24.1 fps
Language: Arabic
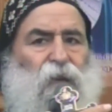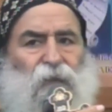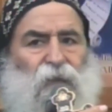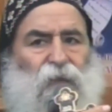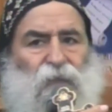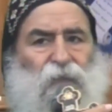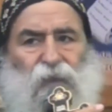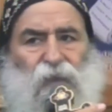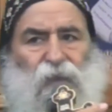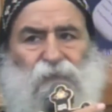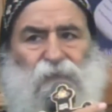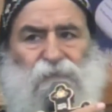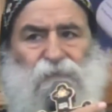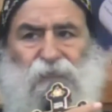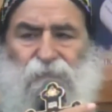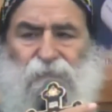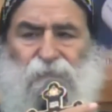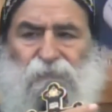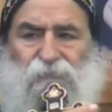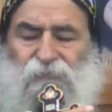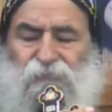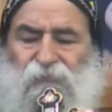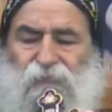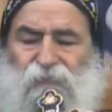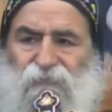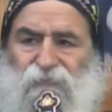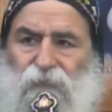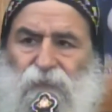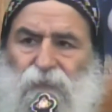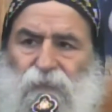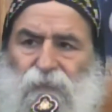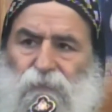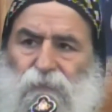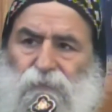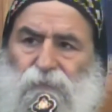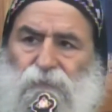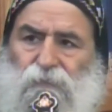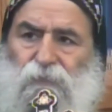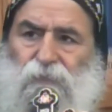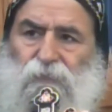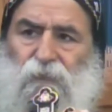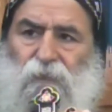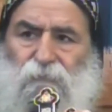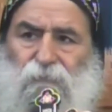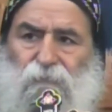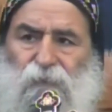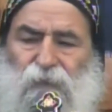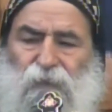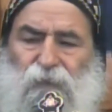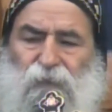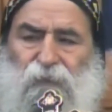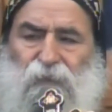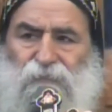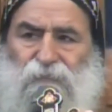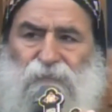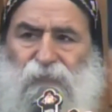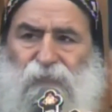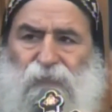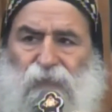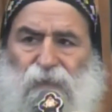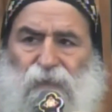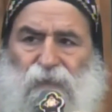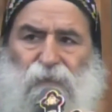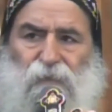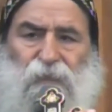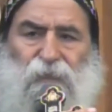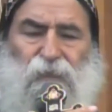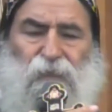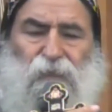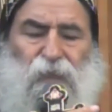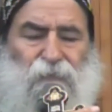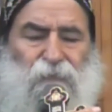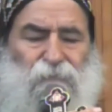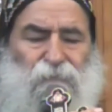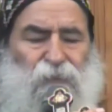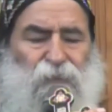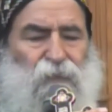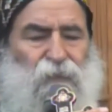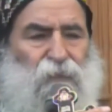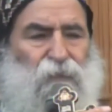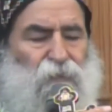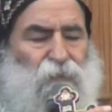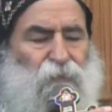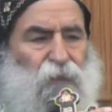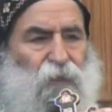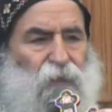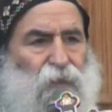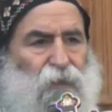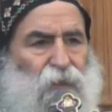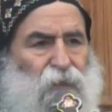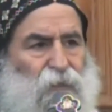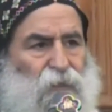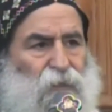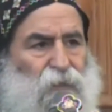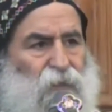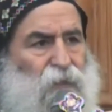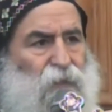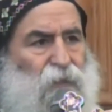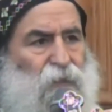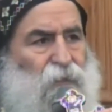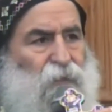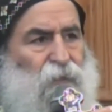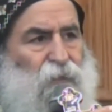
العظيم استفانوس بركة صلوات أبينا وراعينا